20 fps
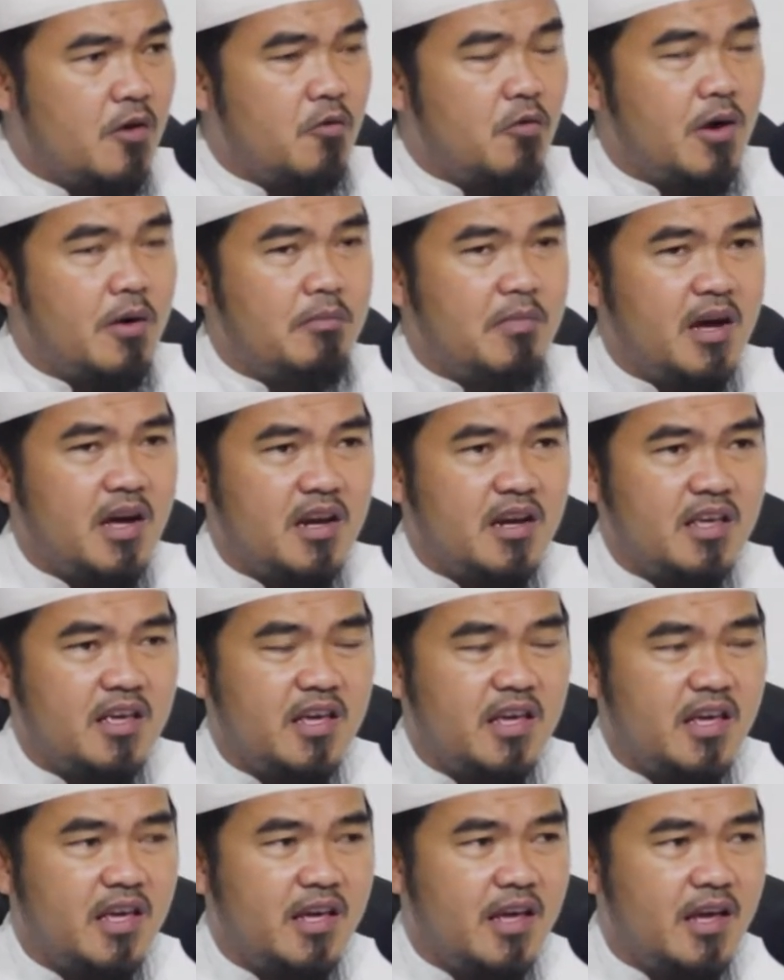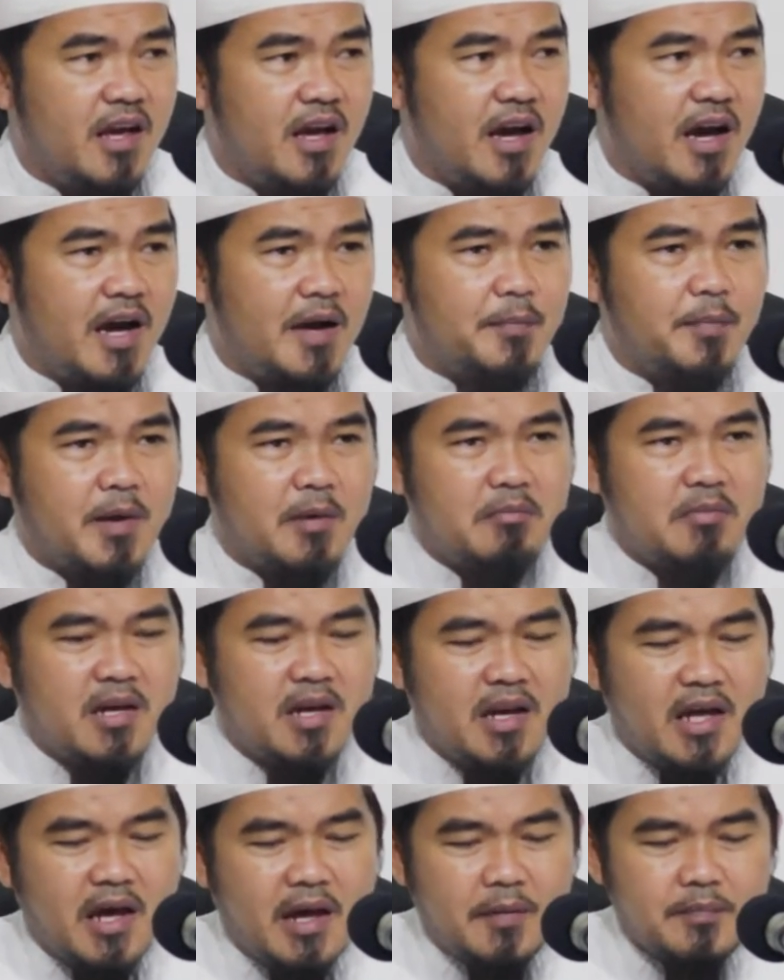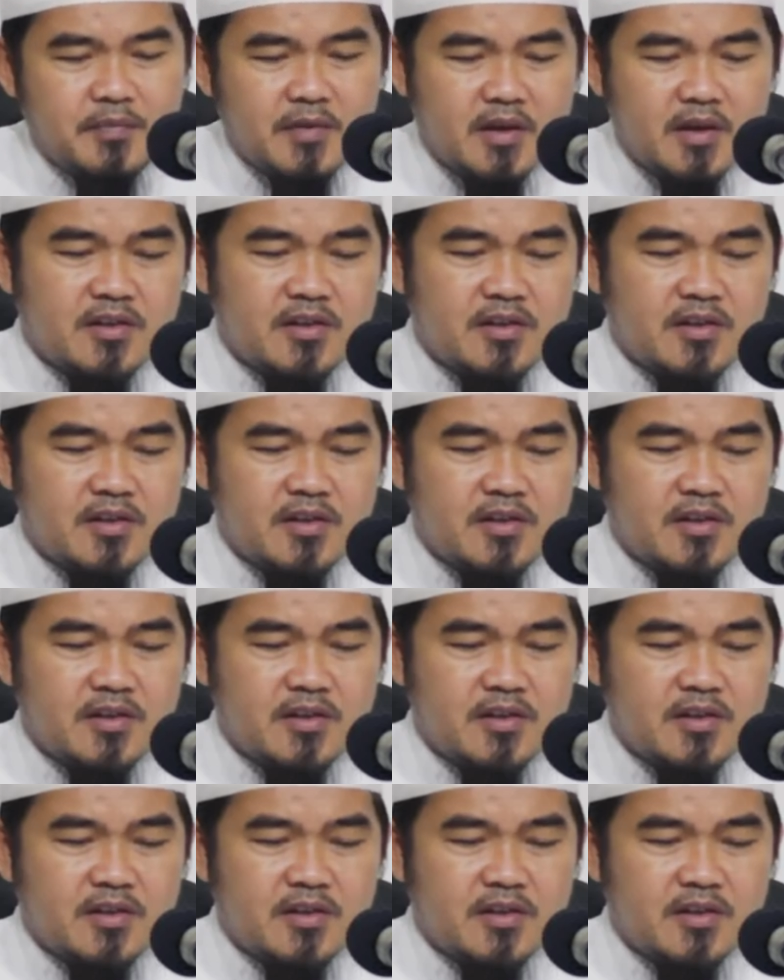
wa malihi apabila